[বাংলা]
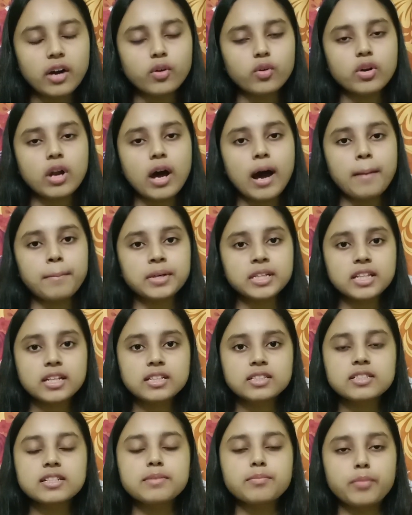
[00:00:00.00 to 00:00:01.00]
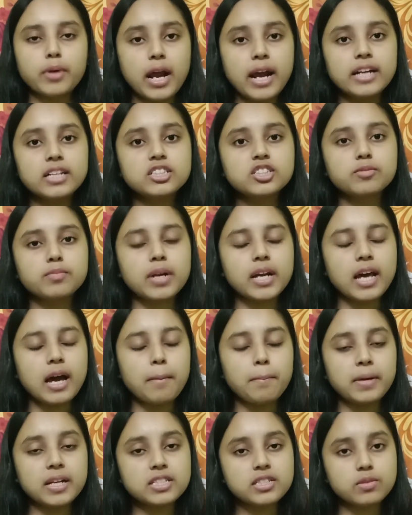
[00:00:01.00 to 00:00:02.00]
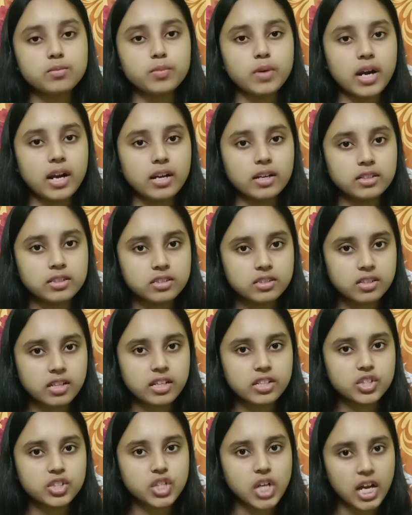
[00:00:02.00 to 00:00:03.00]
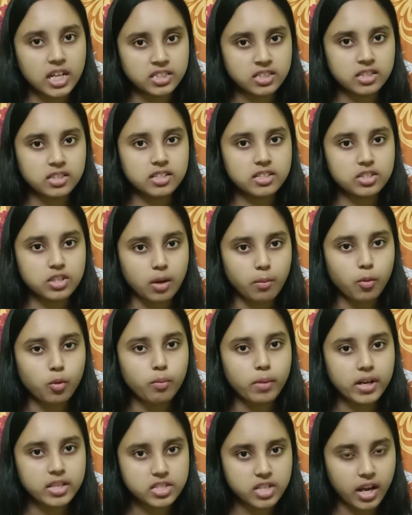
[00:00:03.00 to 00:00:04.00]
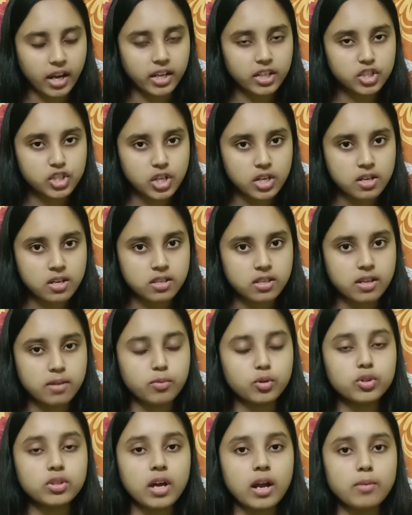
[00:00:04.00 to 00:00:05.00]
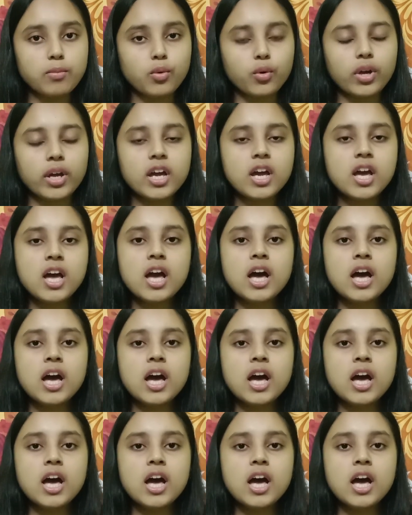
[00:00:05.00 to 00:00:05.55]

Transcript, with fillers: কারণ আমাদের যে ব্রাইডস মানে আমরা যে ব্রাইডসকে সাজাতে যাব বা যাকে সাজাতে যাবো তার মুখে